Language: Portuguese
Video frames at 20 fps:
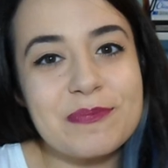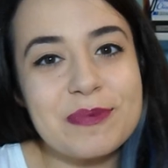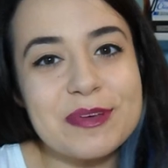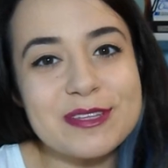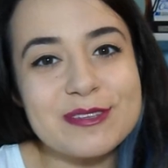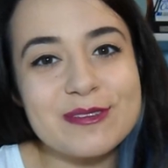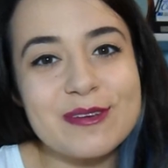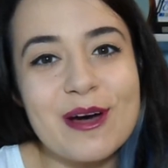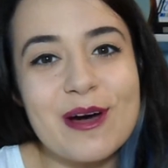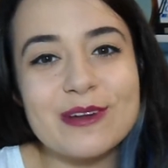Oi
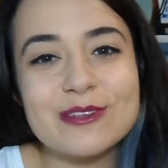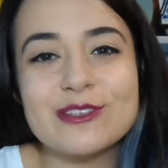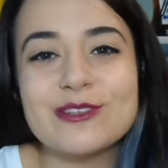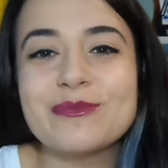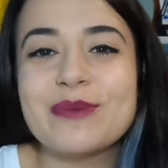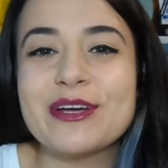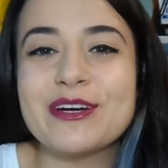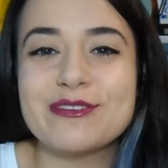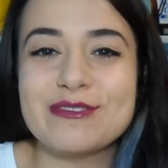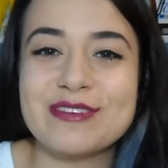pessoal,
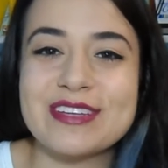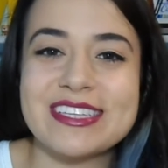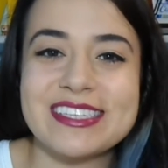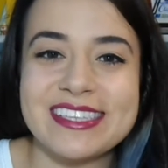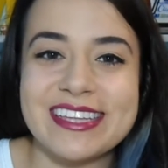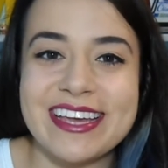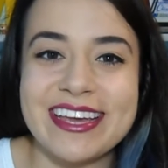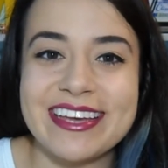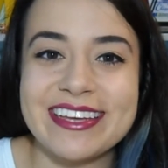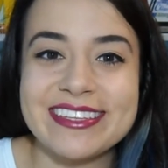tudo bem com
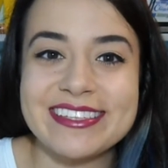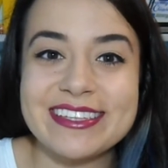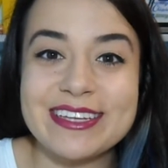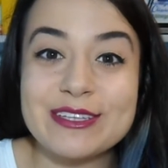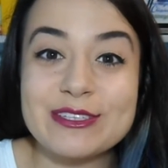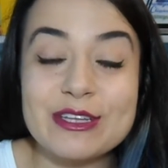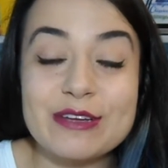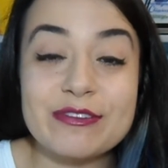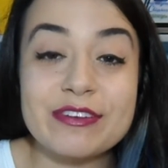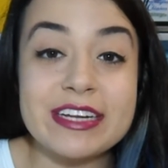vocês?
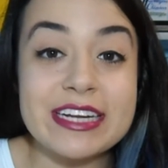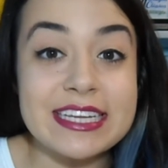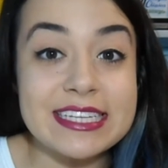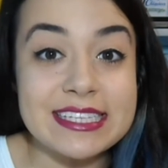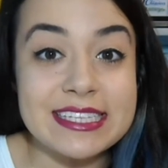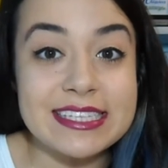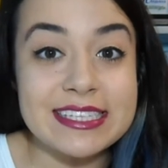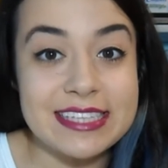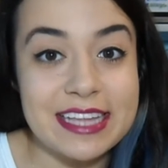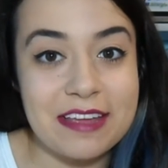Eu sou a
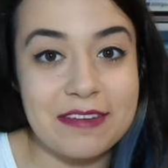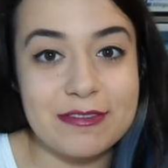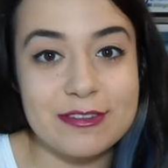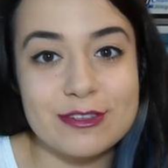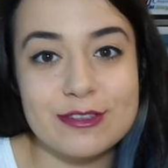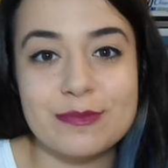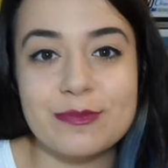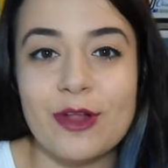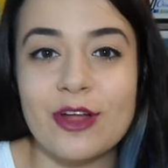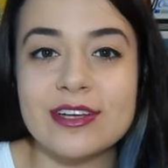Vanessa
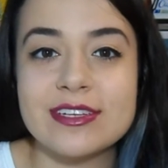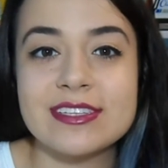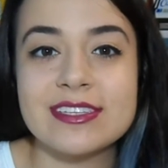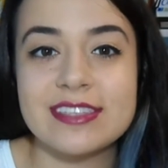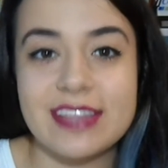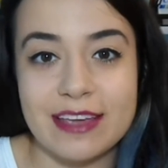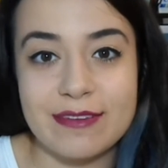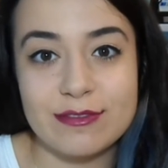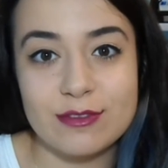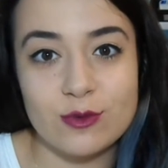Esteves do blog
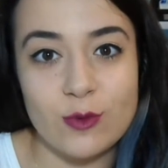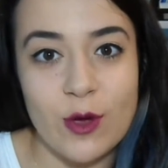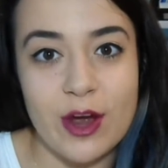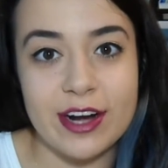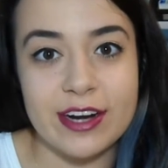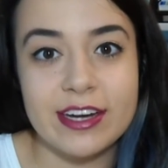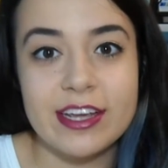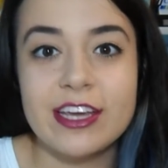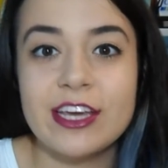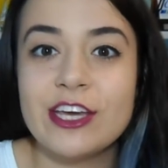Esteves
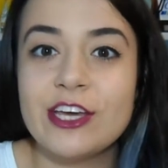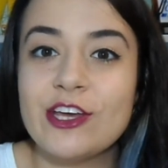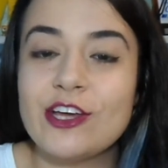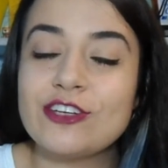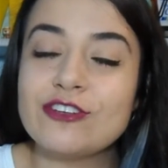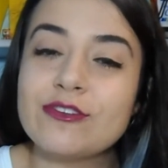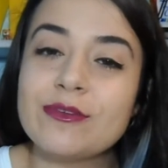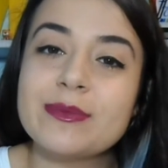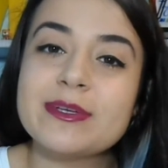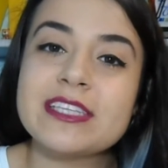Wear
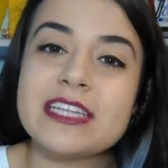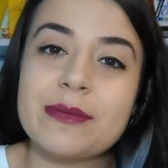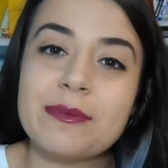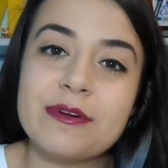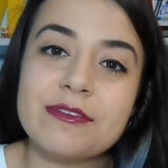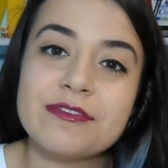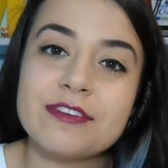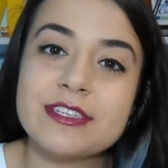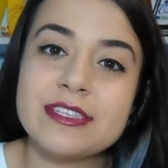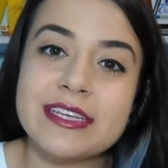e hoje eu vou
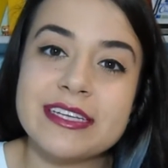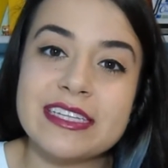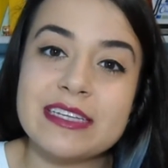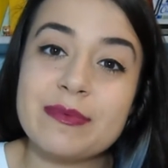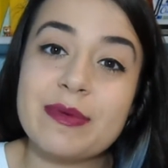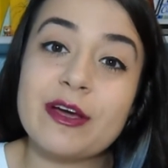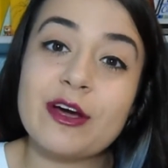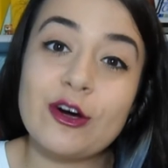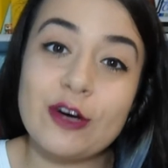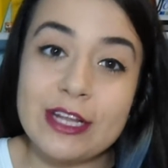mostrar pra
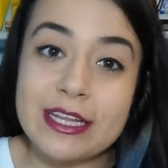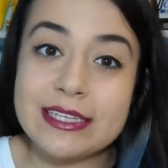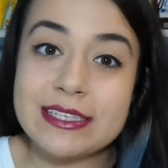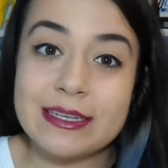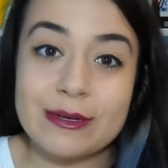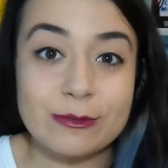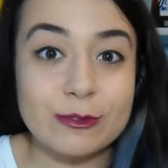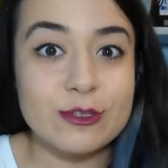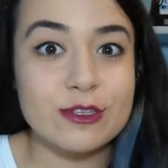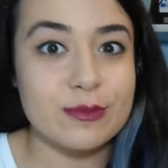vocês a minha
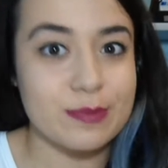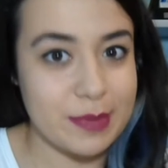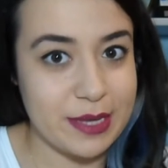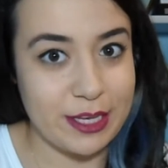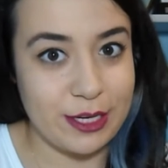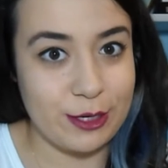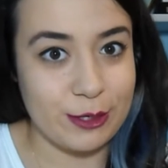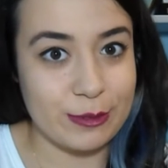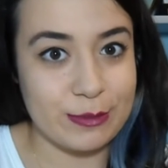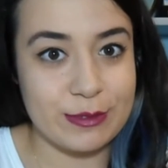coleção dos
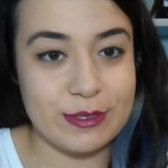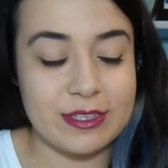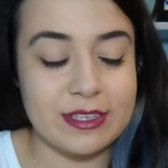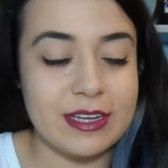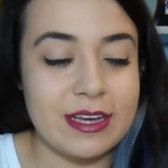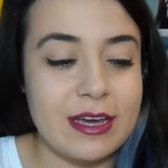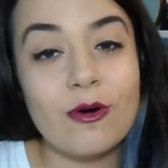Minions.